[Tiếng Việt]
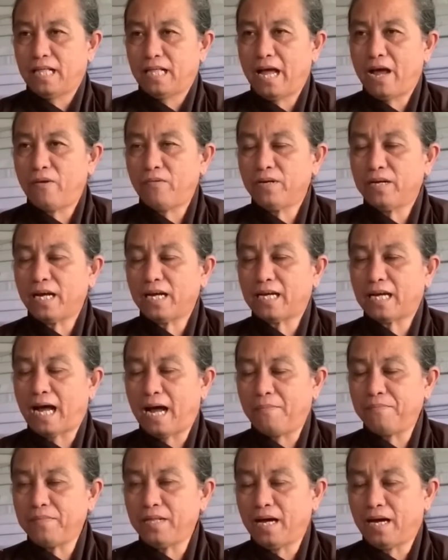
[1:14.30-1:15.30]
theo như cái
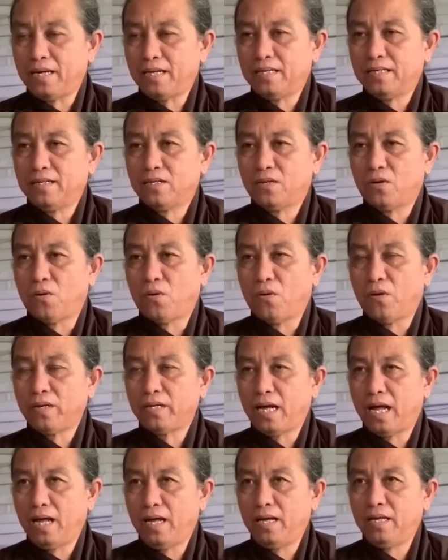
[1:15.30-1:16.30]
cảm nhận của
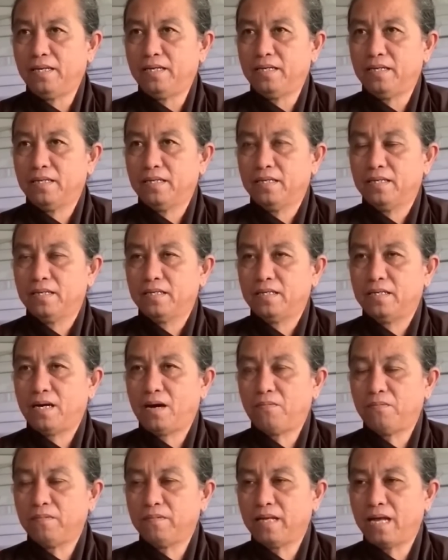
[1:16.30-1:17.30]
đệ
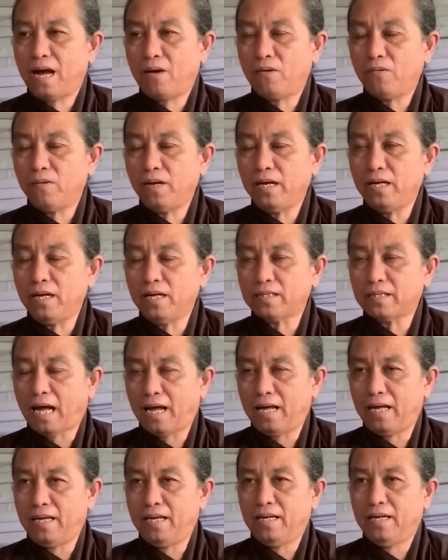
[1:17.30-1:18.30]
trong giáo lý đức
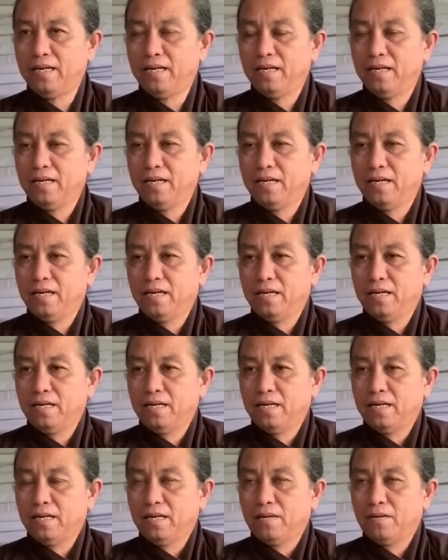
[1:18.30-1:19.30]
thầy
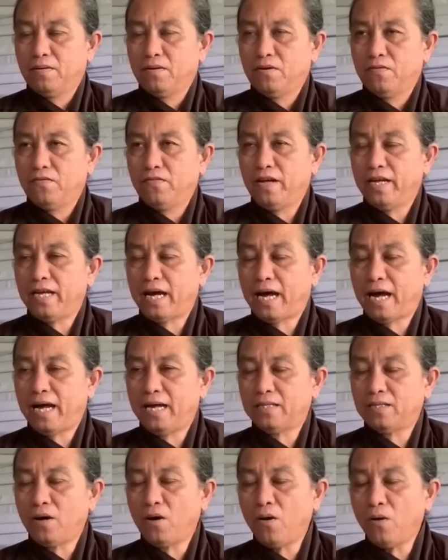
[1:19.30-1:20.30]
vì
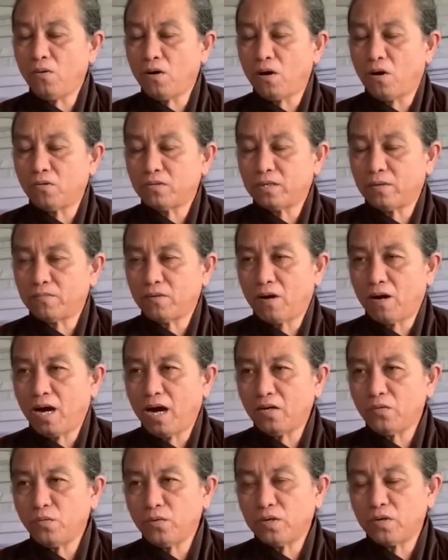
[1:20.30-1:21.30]
ngài thố lộ trong đó
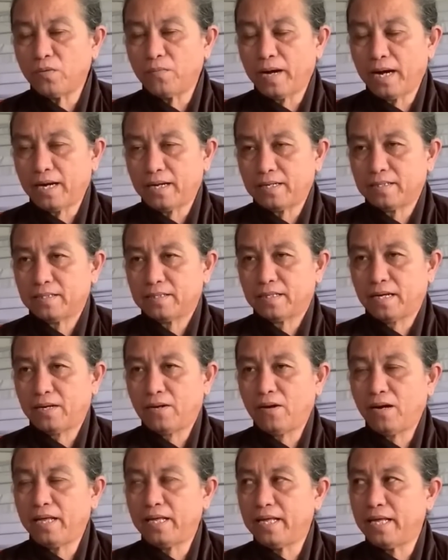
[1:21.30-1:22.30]
hết quý cô bác thầy
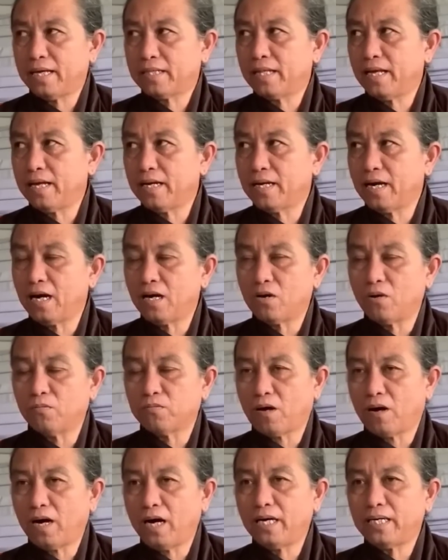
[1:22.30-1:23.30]
nói là diệt thiên cơ cục
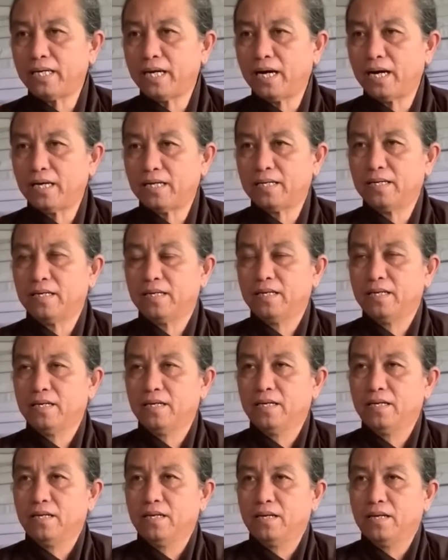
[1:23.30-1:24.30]
tỏ hết trên,
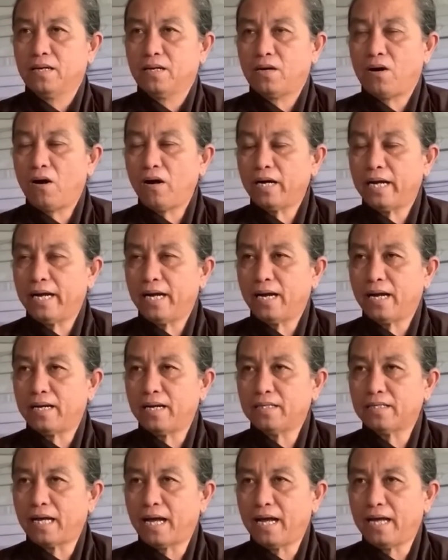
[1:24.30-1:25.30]
có nghĩa là
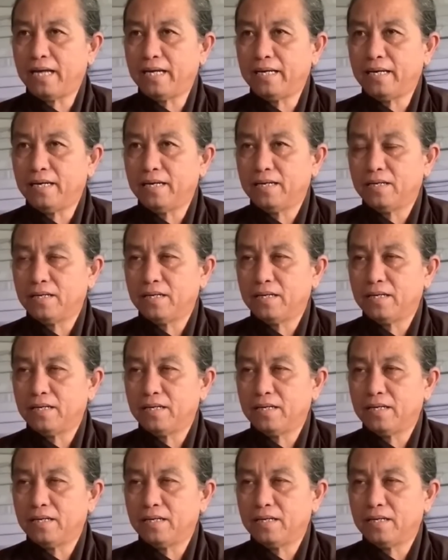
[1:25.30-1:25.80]
đức thầy